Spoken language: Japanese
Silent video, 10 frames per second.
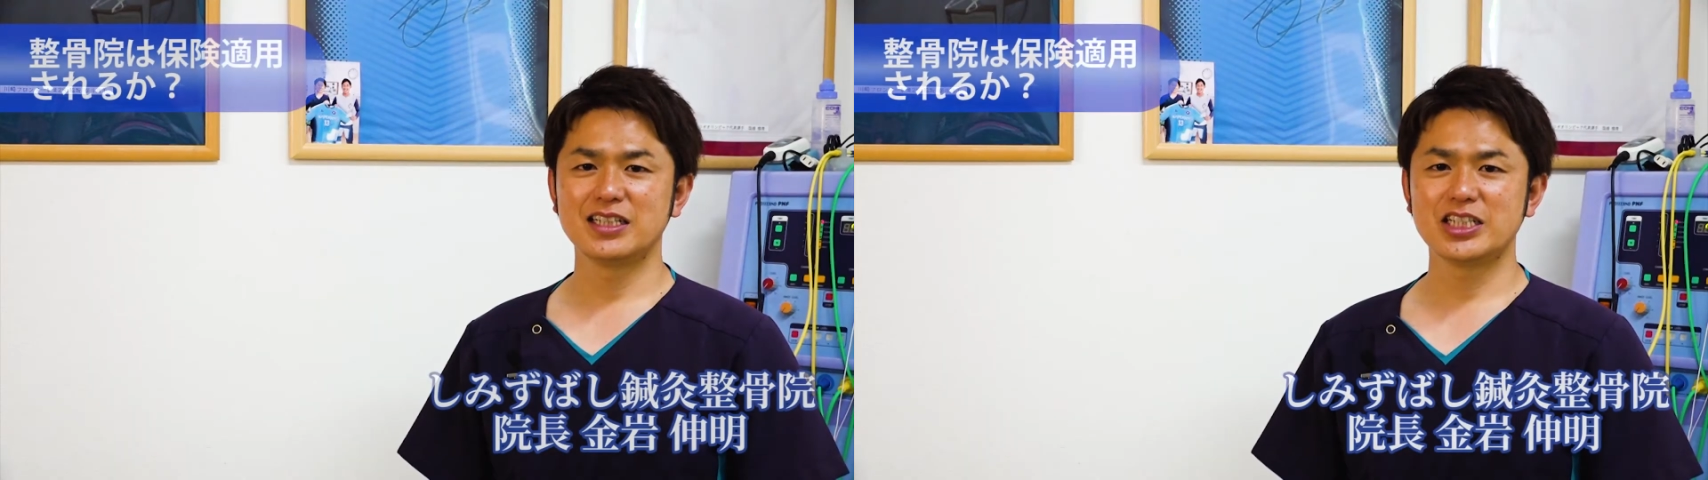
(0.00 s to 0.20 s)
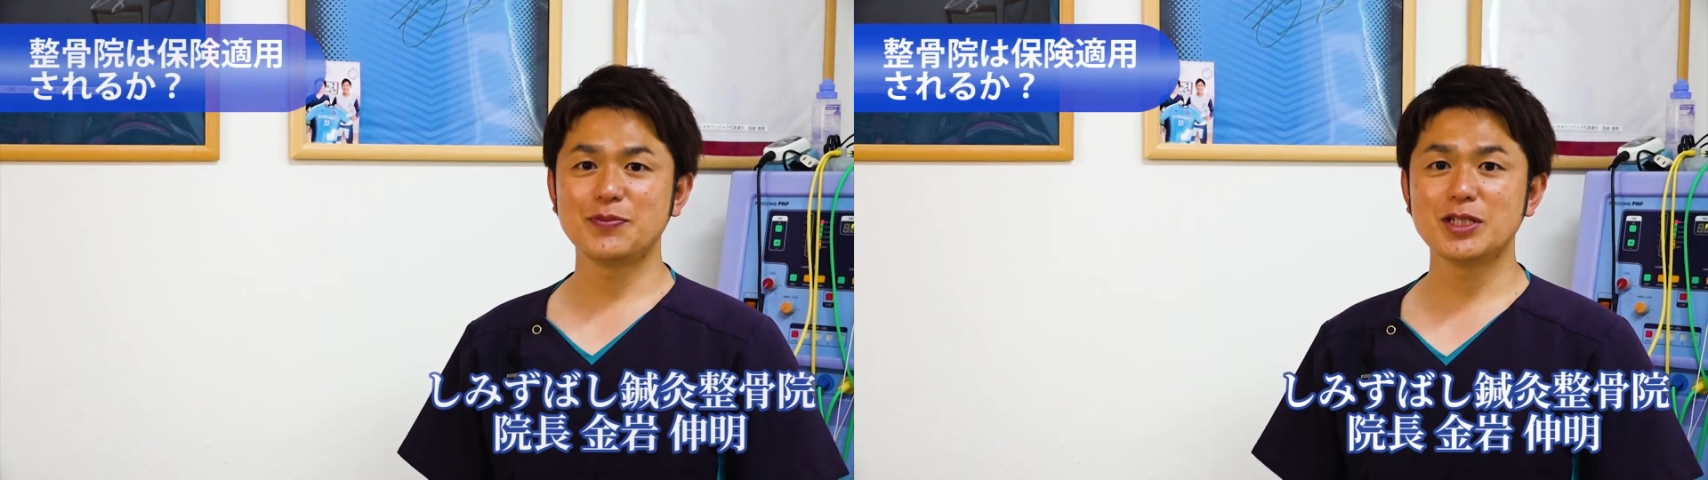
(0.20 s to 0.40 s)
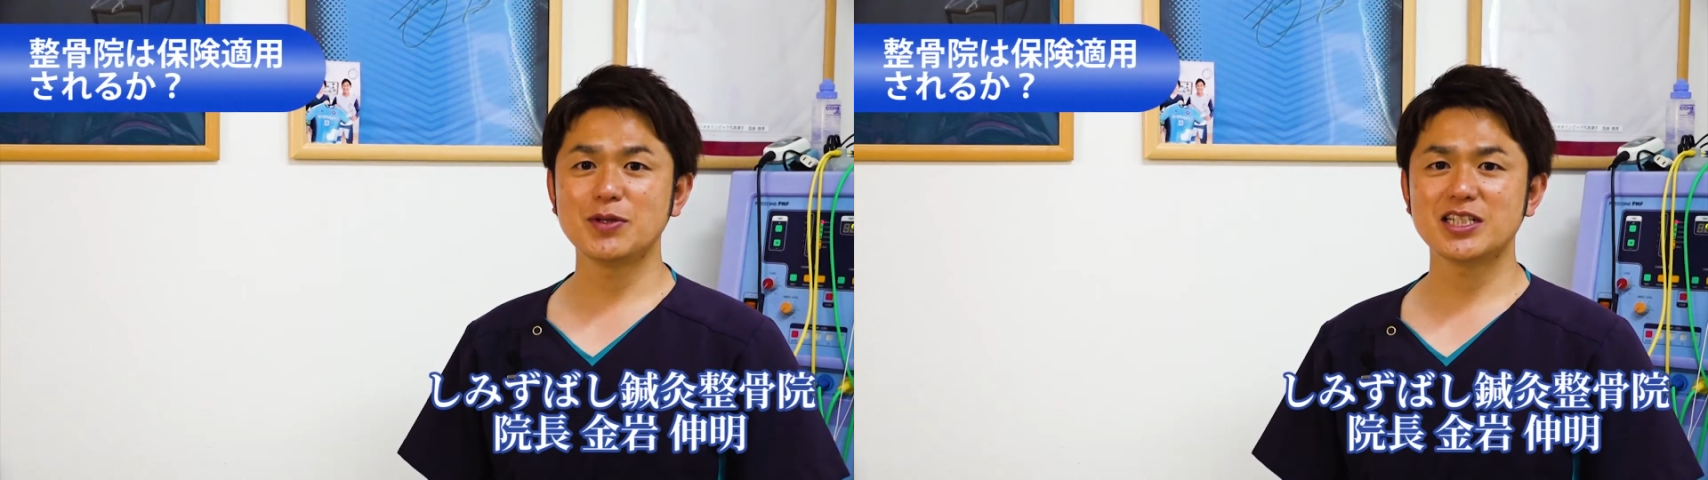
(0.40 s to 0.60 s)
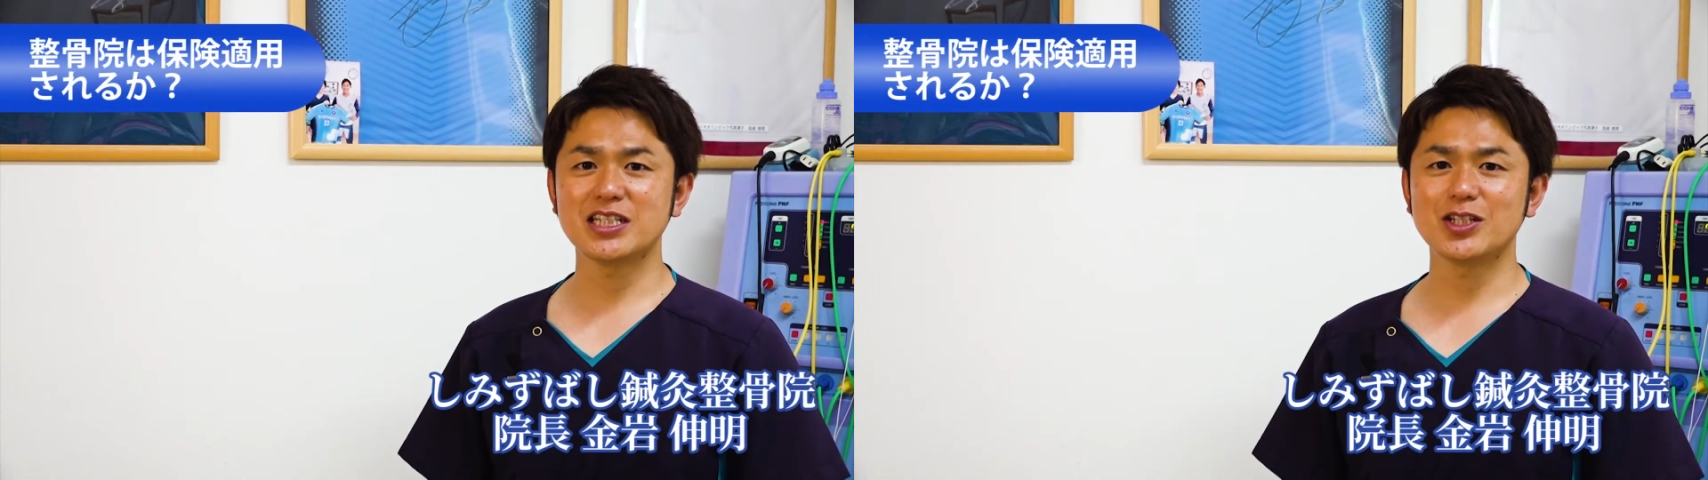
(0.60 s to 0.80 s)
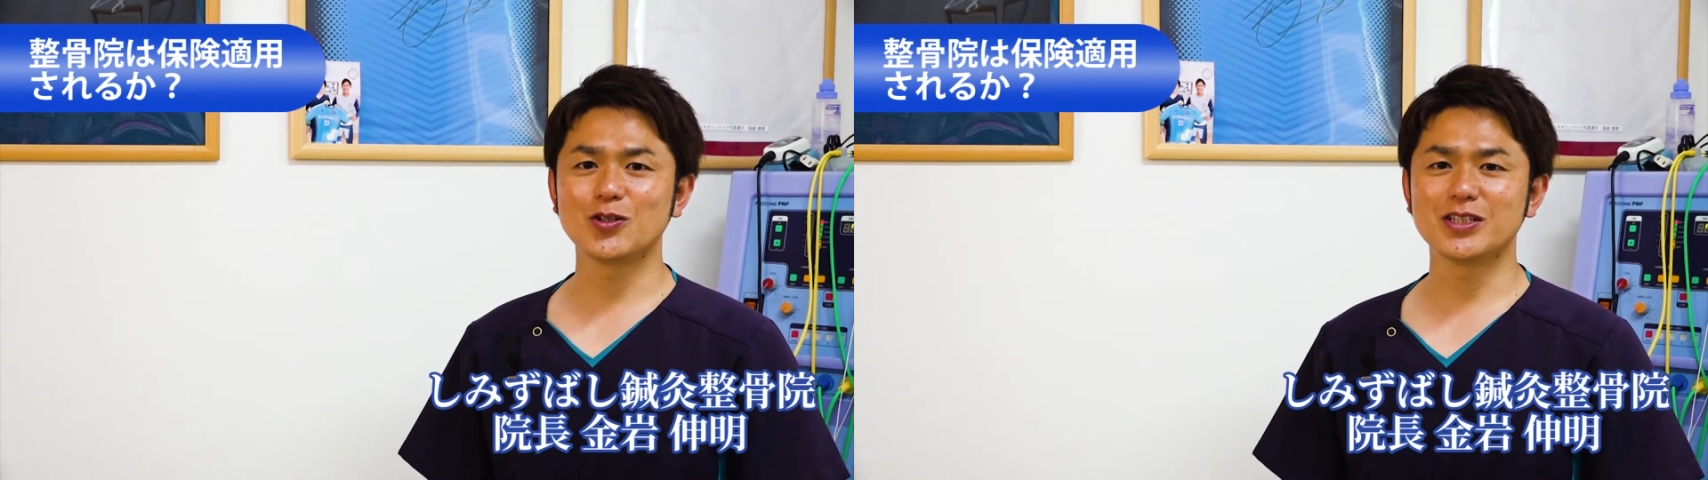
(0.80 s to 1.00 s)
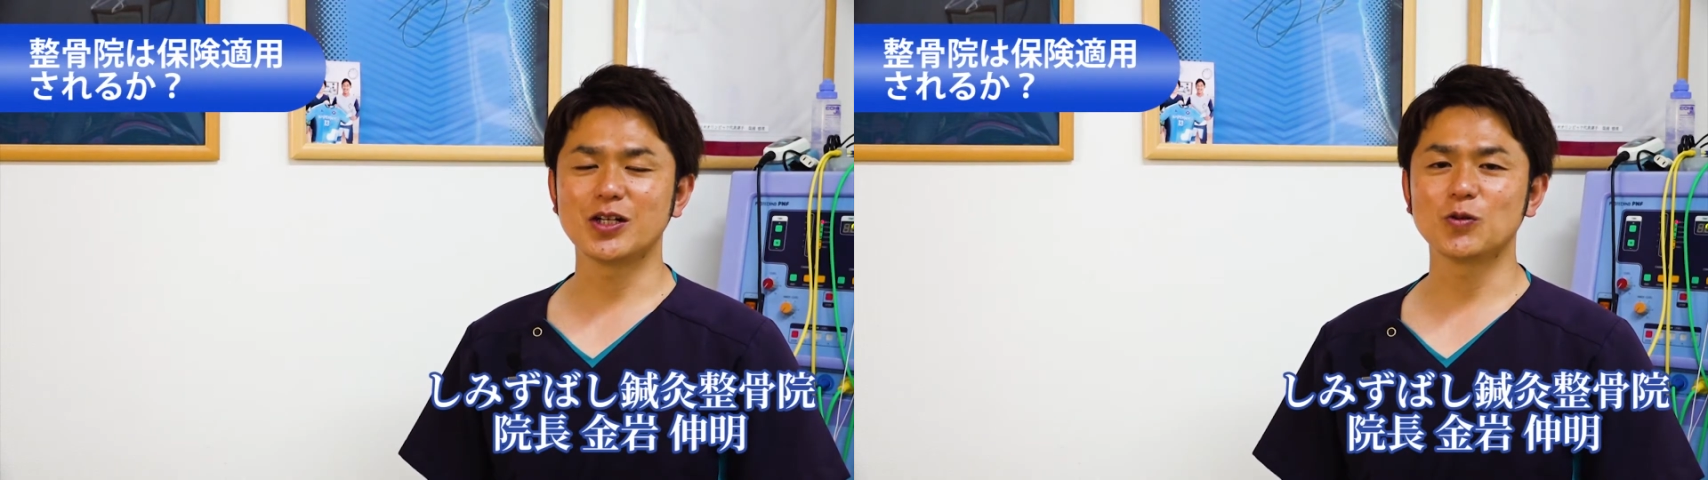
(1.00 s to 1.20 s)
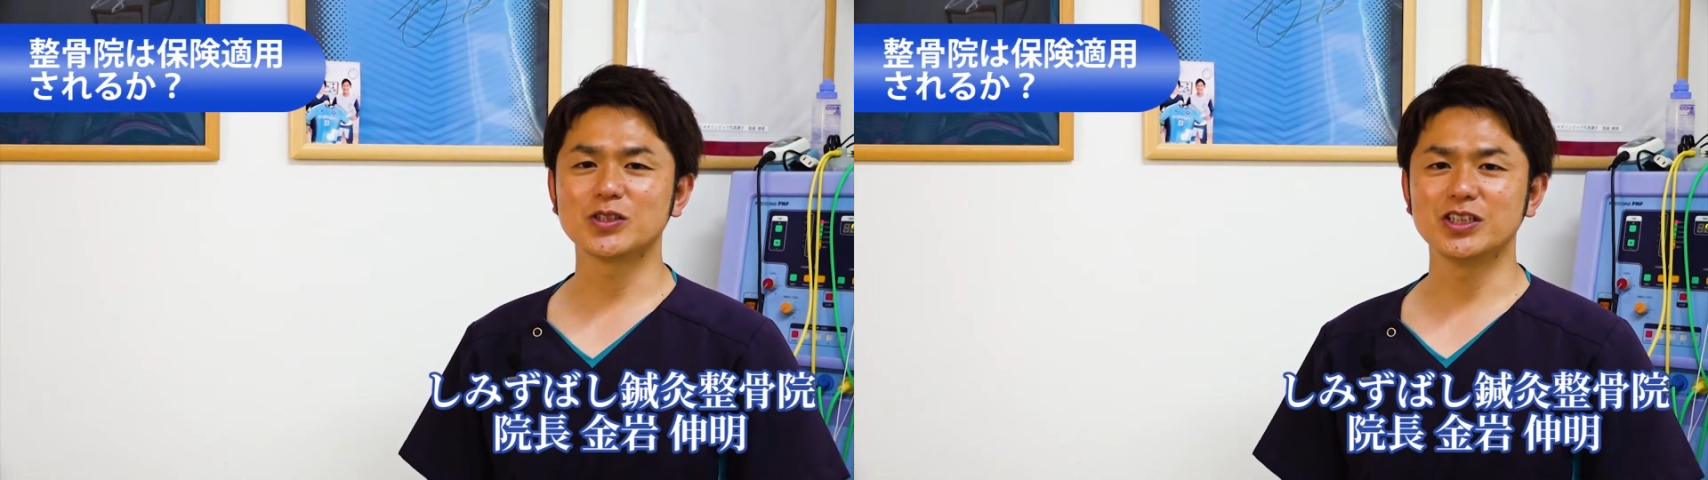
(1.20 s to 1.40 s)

清水橋鍼灸整骨